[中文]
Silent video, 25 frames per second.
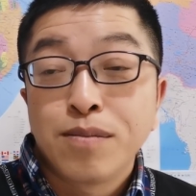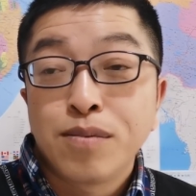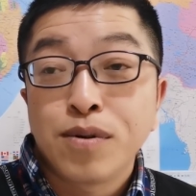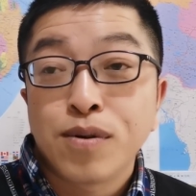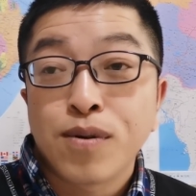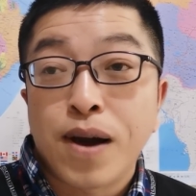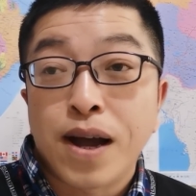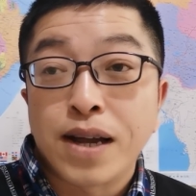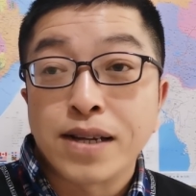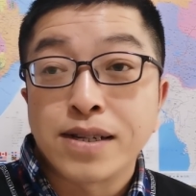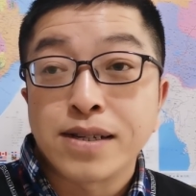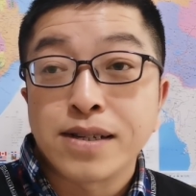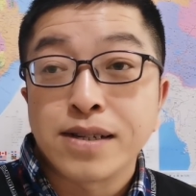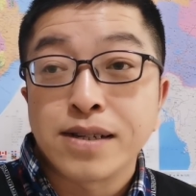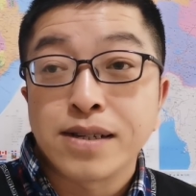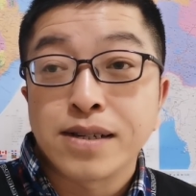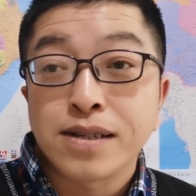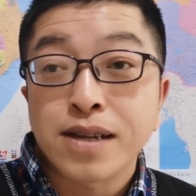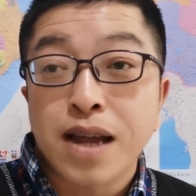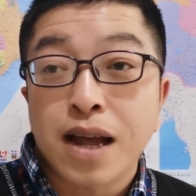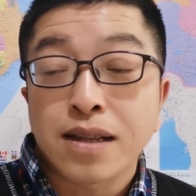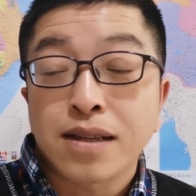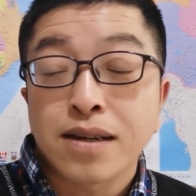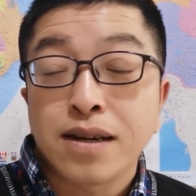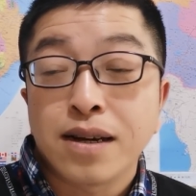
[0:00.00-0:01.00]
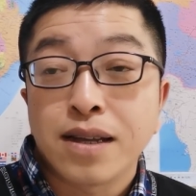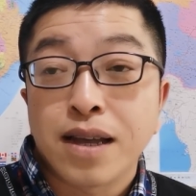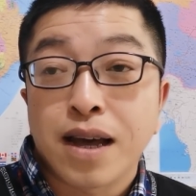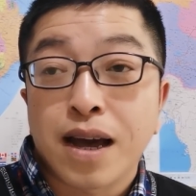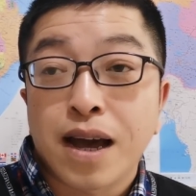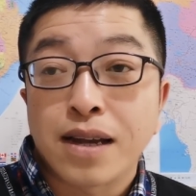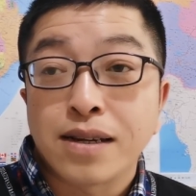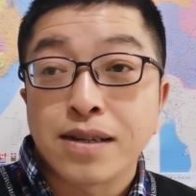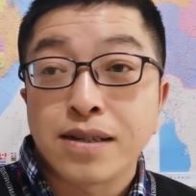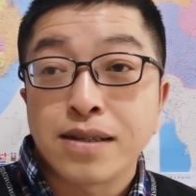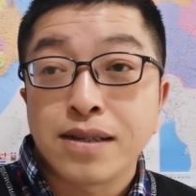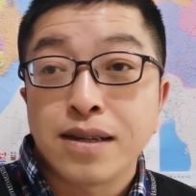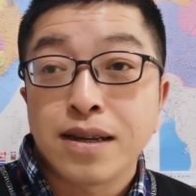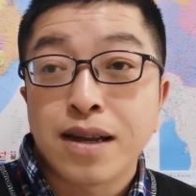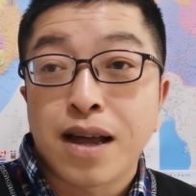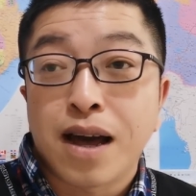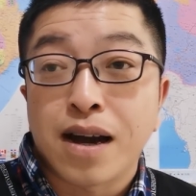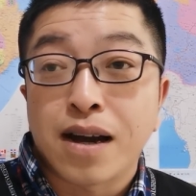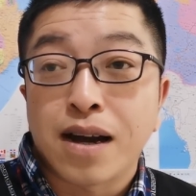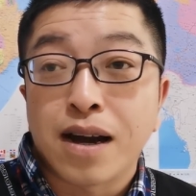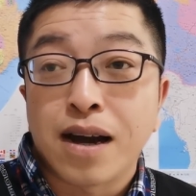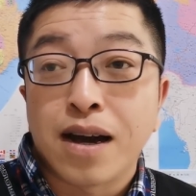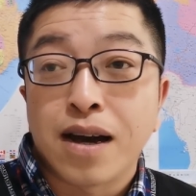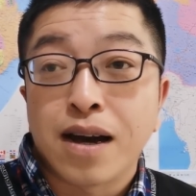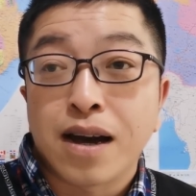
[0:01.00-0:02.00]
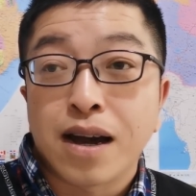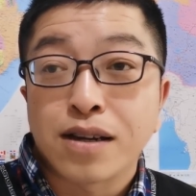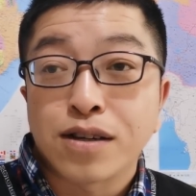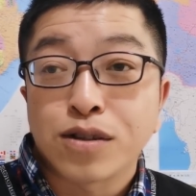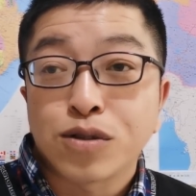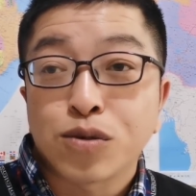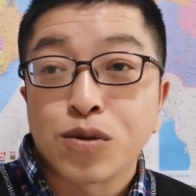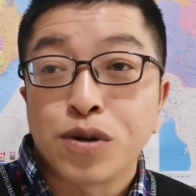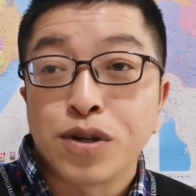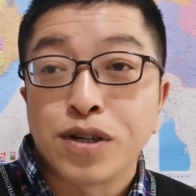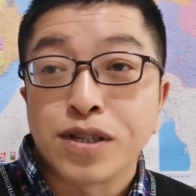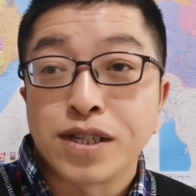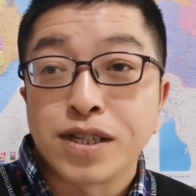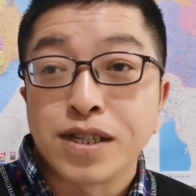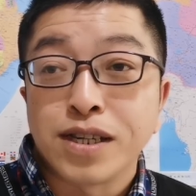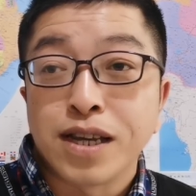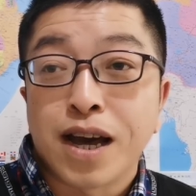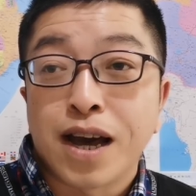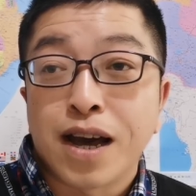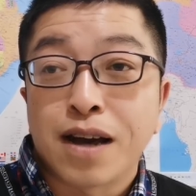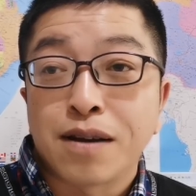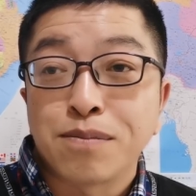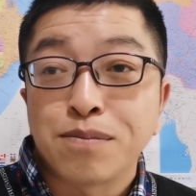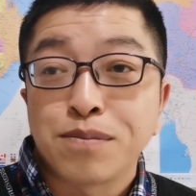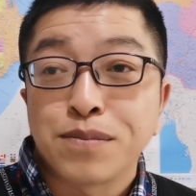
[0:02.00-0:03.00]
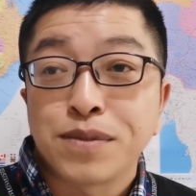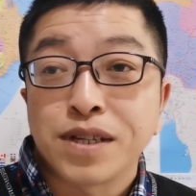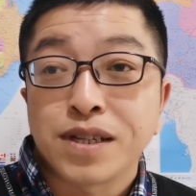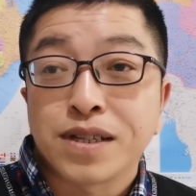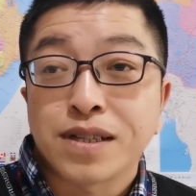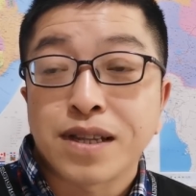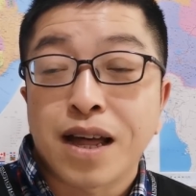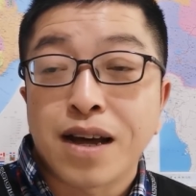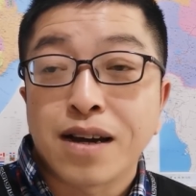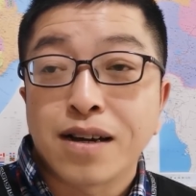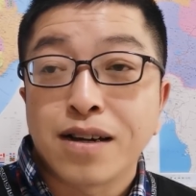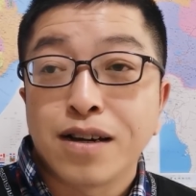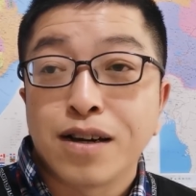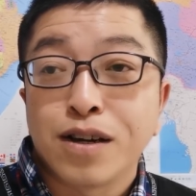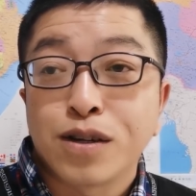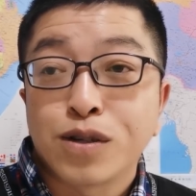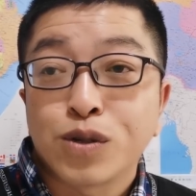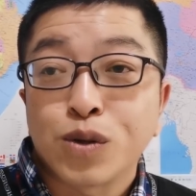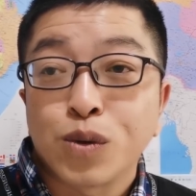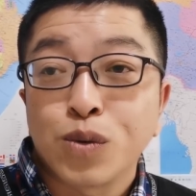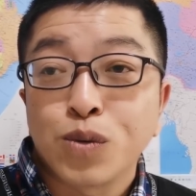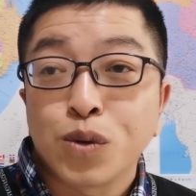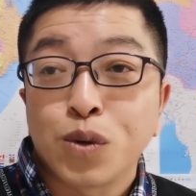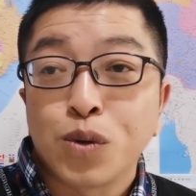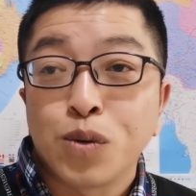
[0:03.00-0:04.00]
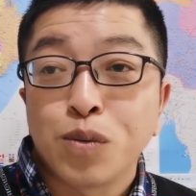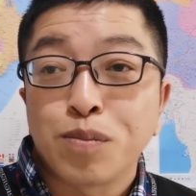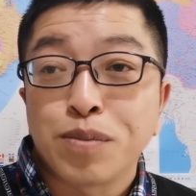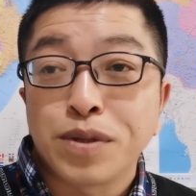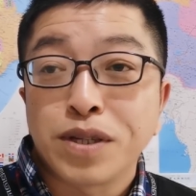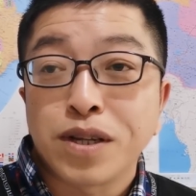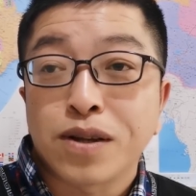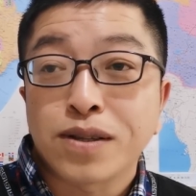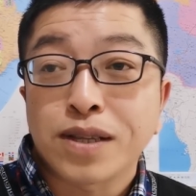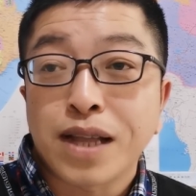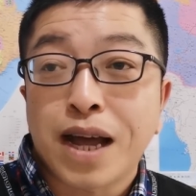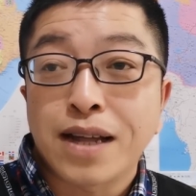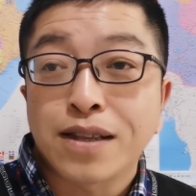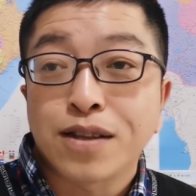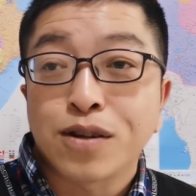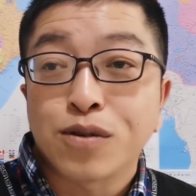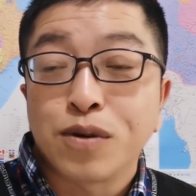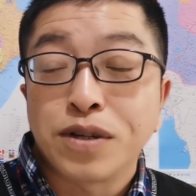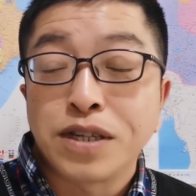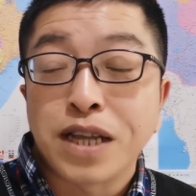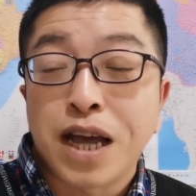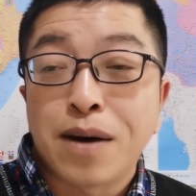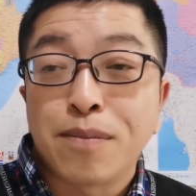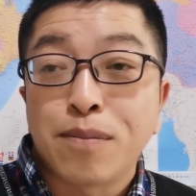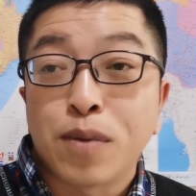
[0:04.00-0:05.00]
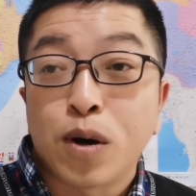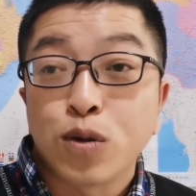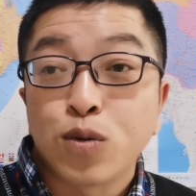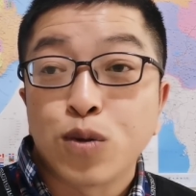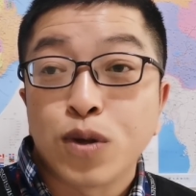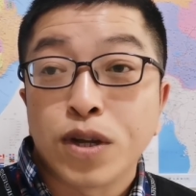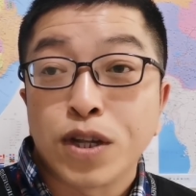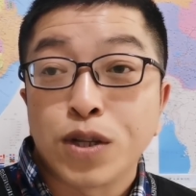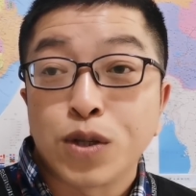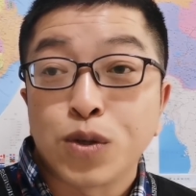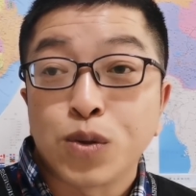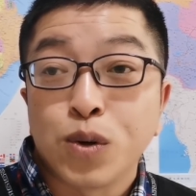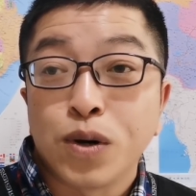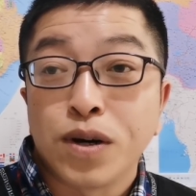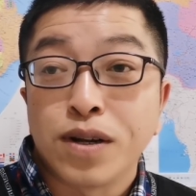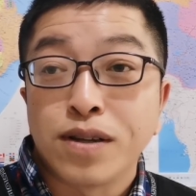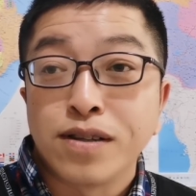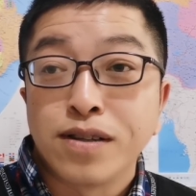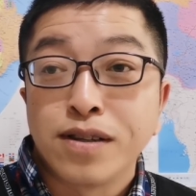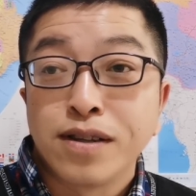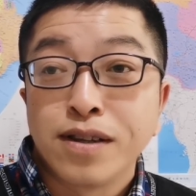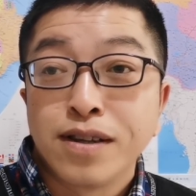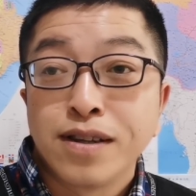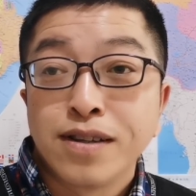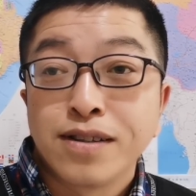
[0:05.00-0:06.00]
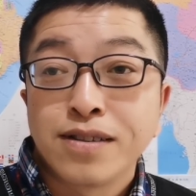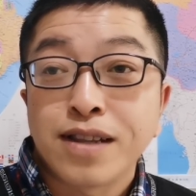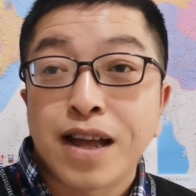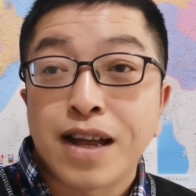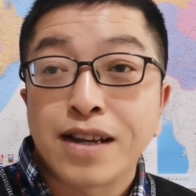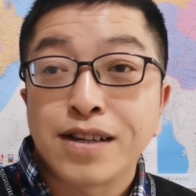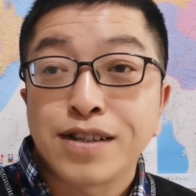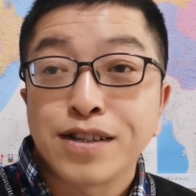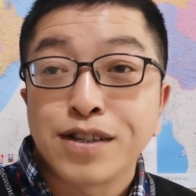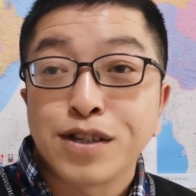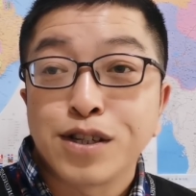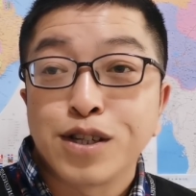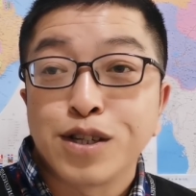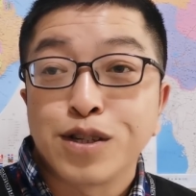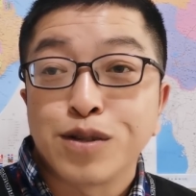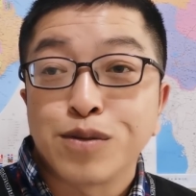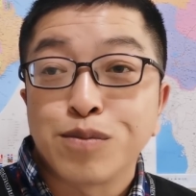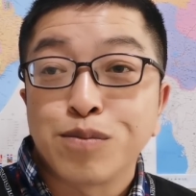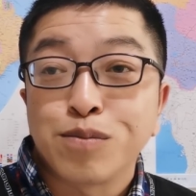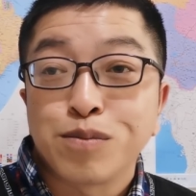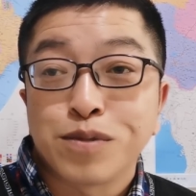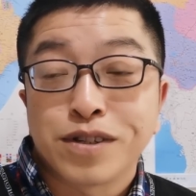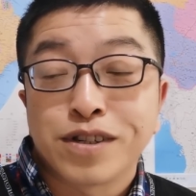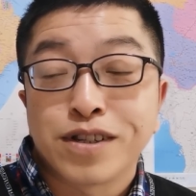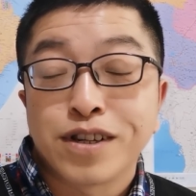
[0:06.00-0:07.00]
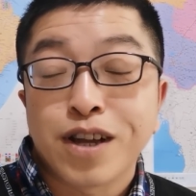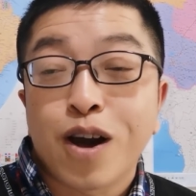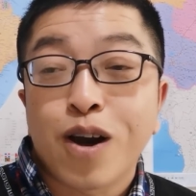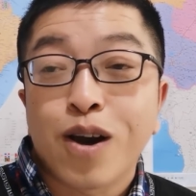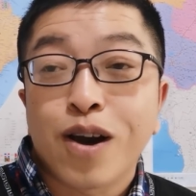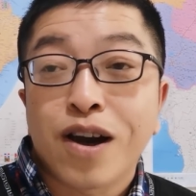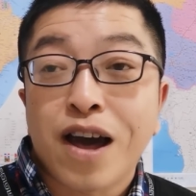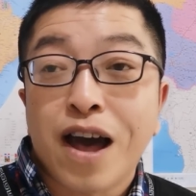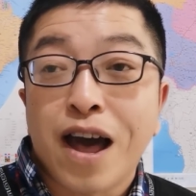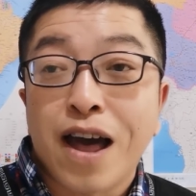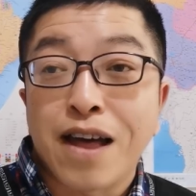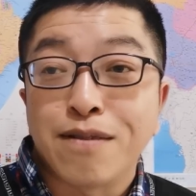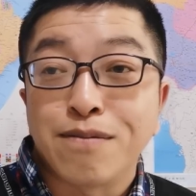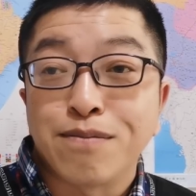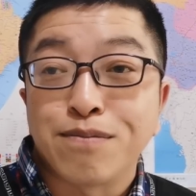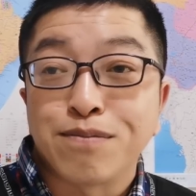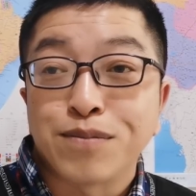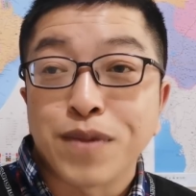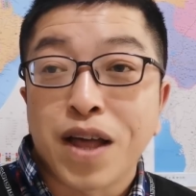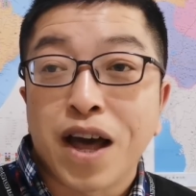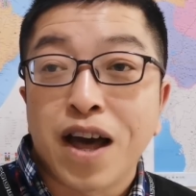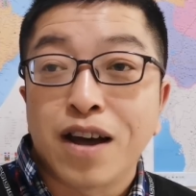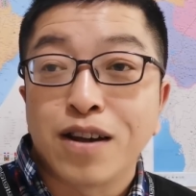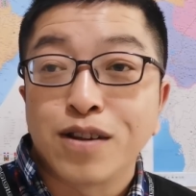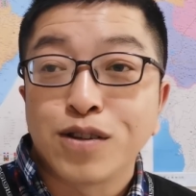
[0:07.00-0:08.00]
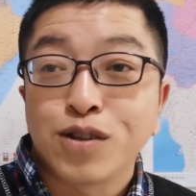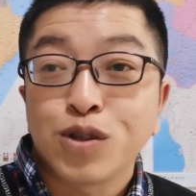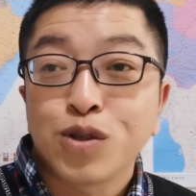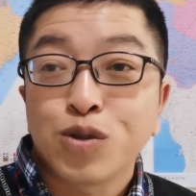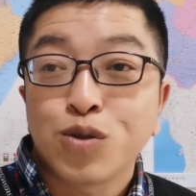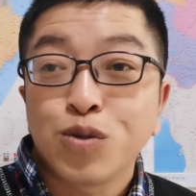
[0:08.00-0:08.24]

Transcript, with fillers: 不管是沙特呀，还是伊朗啊，还是土耳其啊，这三个中东比较大的国家矛盾很多，但是只要喊啊。